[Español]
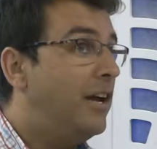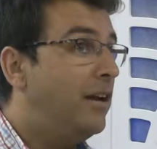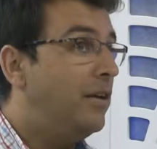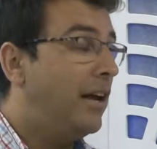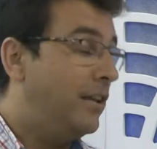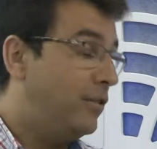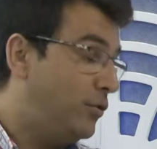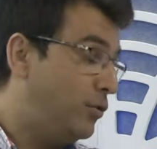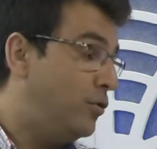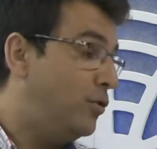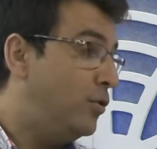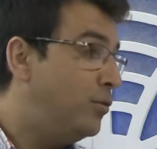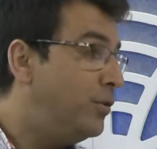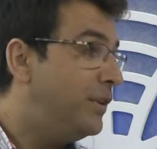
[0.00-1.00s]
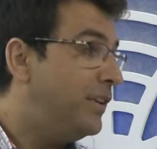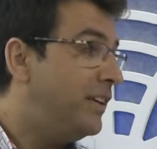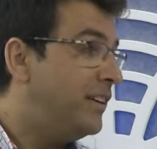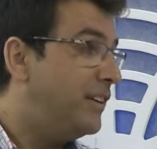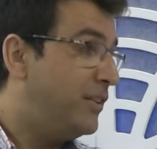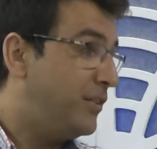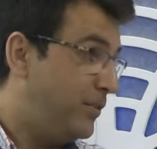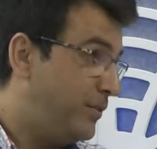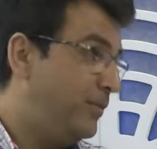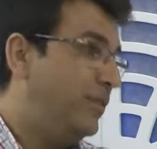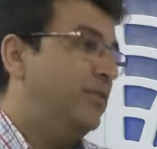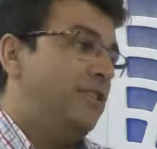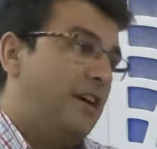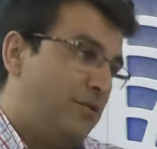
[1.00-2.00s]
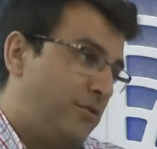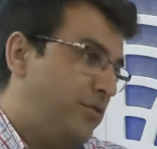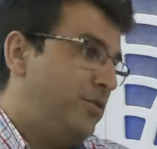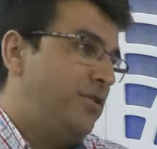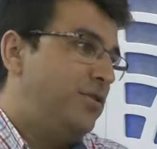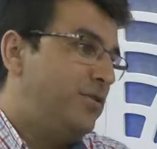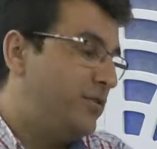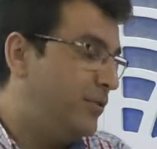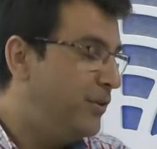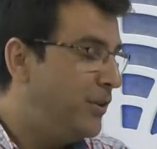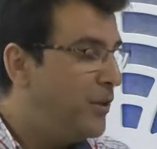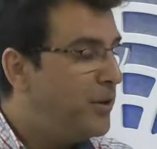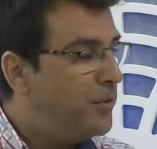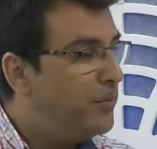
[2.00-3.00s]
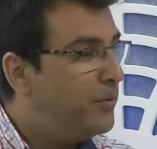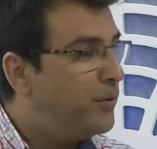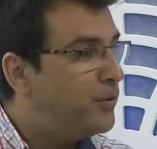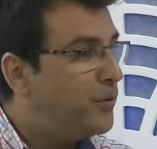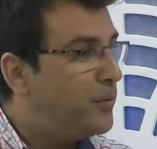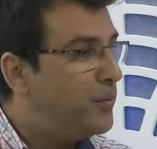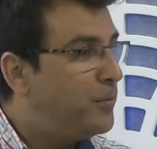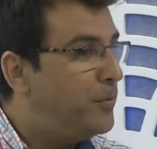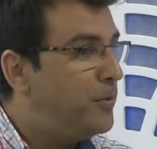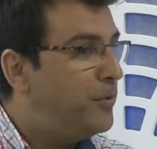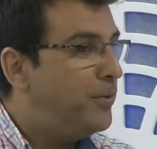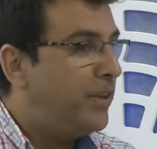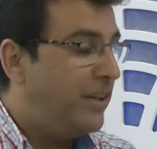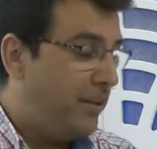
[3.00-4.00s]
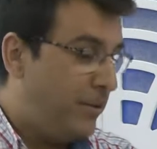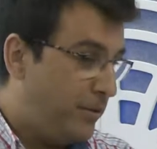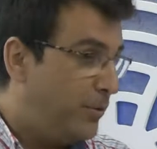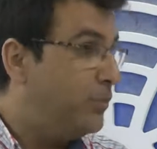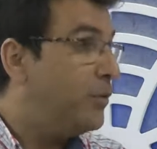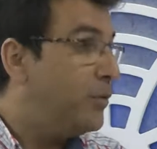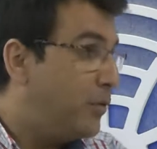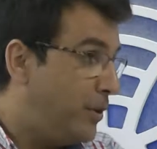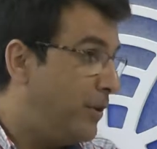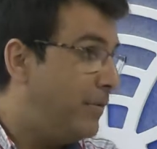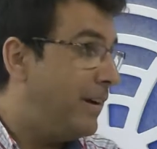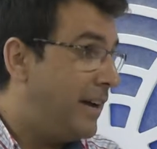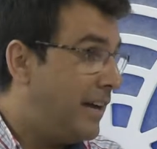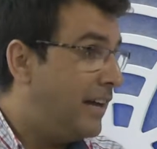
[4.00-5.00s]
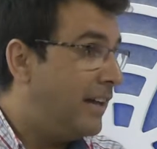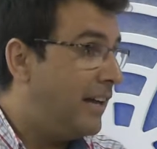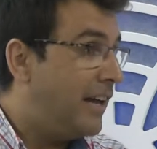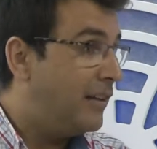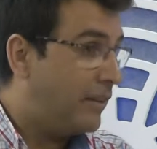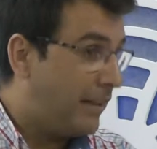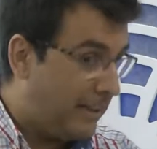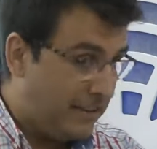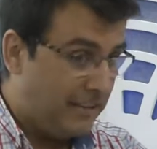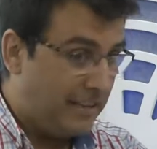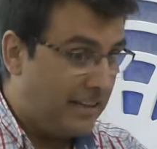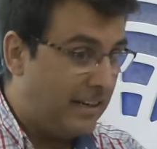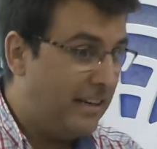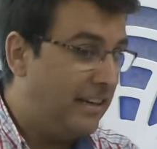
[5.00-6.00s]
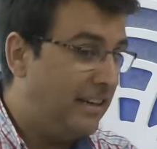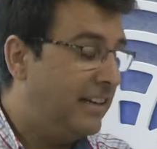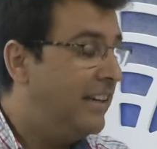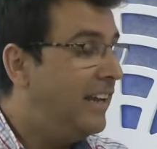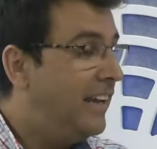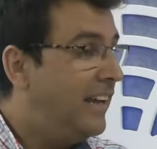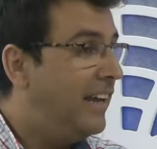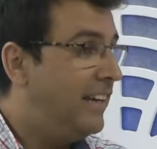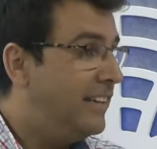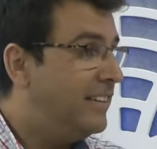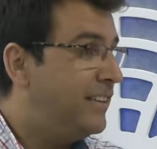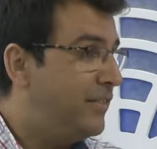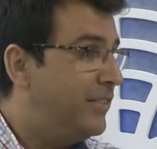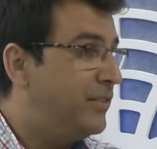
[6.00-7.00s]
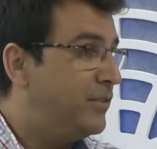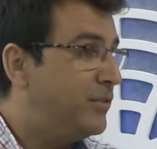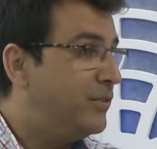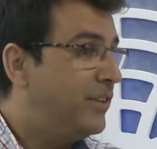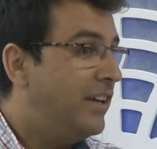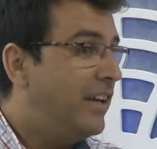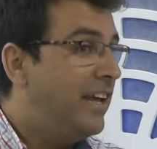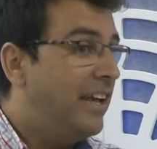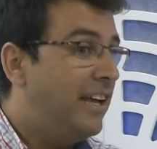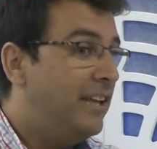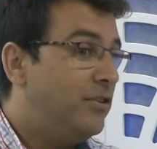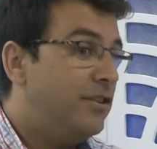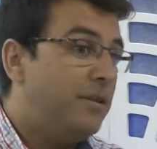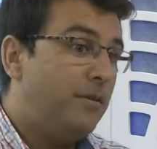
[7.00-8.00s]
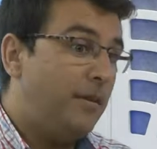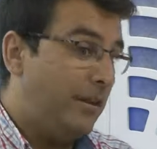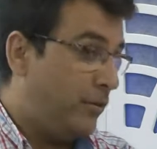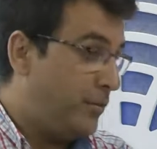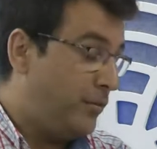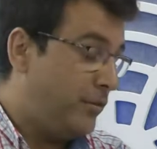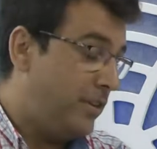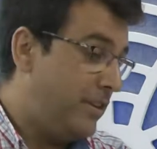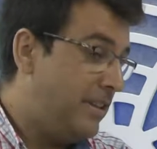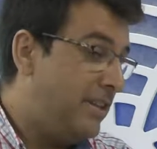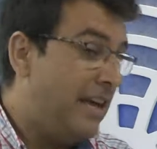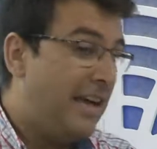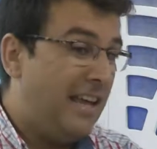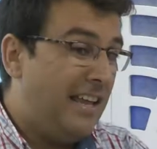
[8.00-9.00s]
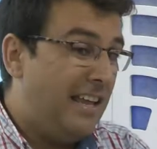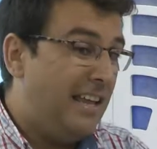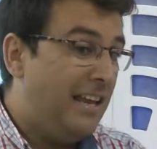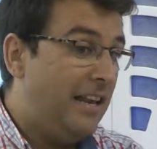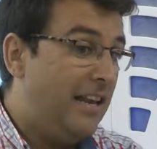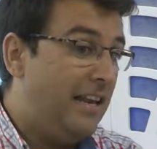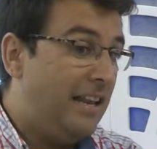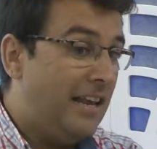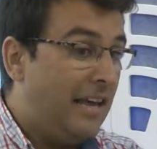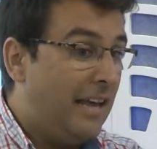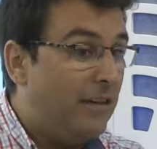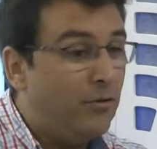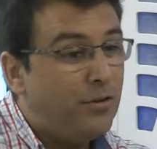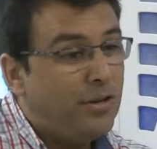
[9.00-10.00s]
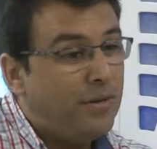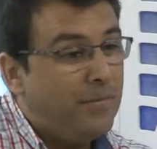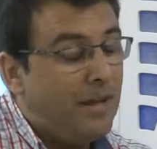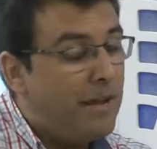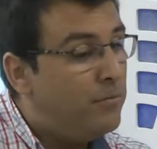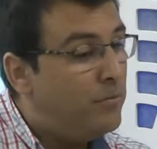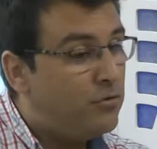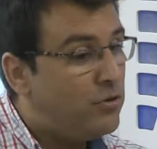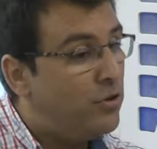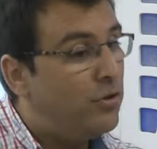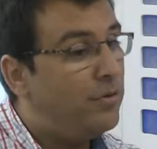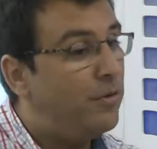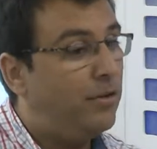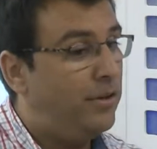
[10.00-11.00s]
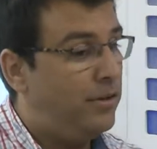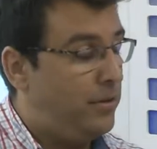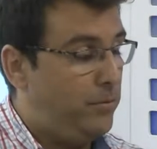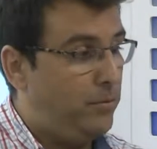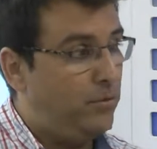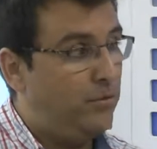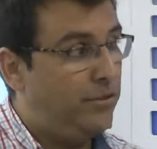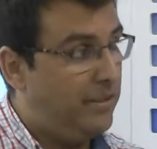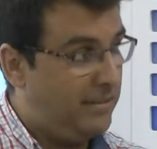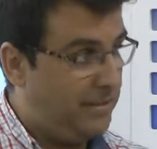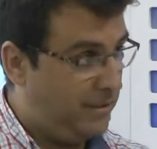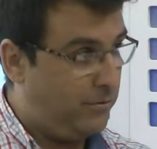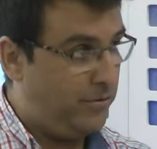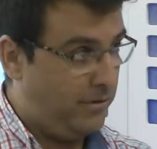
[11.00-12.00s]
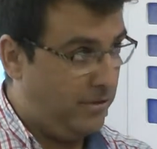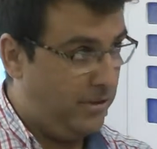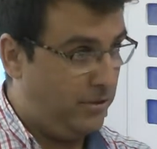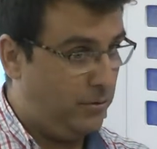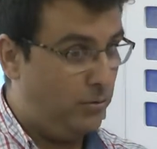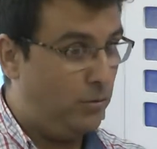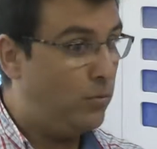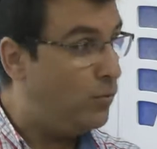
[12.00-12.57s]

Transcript: Antonio y Lourdes, que son, bueno, ya conocidos por todo el pueblo, que son uno de los que van a cantar en en este evento. Entonces, como te decía, eh, eh, no solamente, hay muchos objetivos con este concierto.